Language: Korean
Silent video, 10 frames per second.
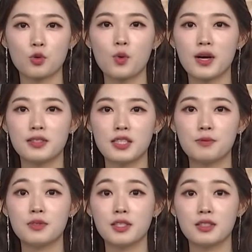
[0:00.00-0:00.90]
송아지
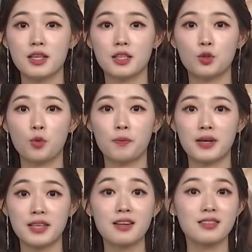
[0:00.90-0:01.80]
입식 의향이
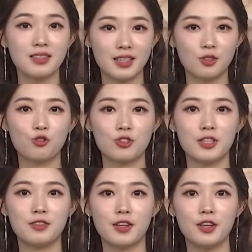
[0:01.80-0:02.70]
높아 상승하는
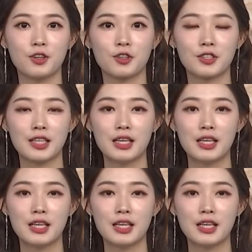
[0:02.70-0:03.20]
추세인데요.